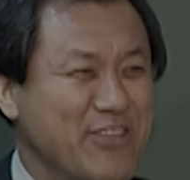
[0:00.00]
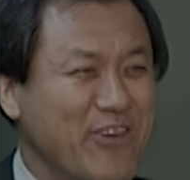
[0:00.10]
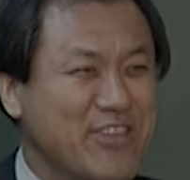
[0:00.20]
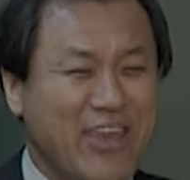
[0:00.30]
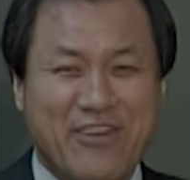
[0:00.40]

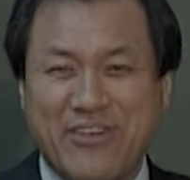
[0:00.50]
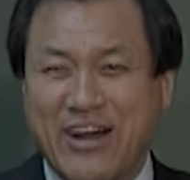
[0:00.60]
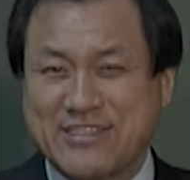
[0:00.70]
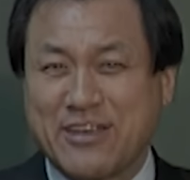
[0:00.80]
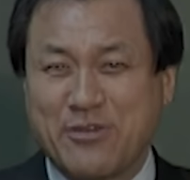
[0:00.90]
어떻게 이거
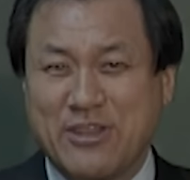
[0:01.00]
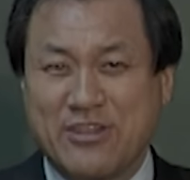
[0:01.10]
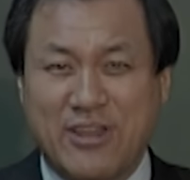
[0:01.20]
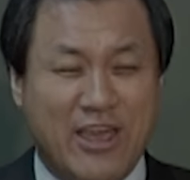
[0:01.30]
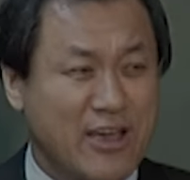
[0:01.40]
여학생도
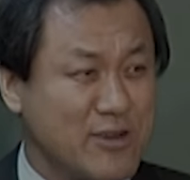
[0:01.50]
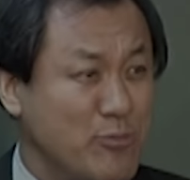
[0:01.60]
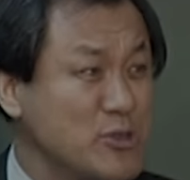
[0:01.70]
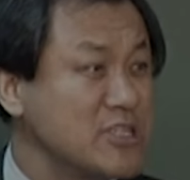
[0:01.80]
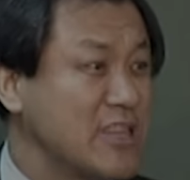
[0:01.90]
있는데 그
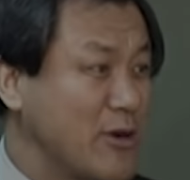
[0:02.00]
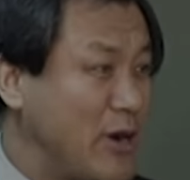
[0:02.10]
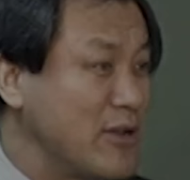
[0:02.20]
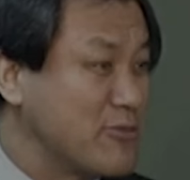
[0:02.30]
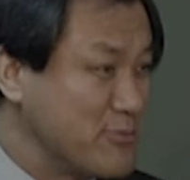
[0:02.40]
못 진다고
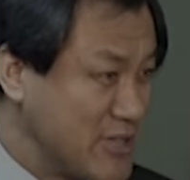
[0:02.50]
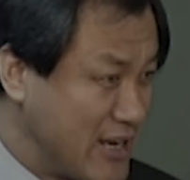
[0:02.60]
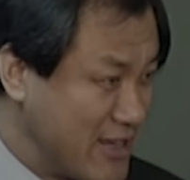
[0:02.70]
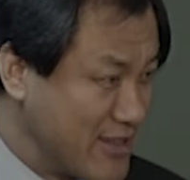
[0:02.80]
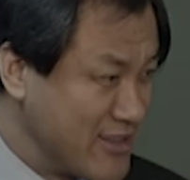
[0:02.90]
할 수
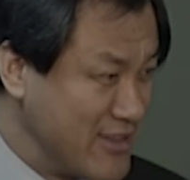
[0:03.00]
없잖아요. 네.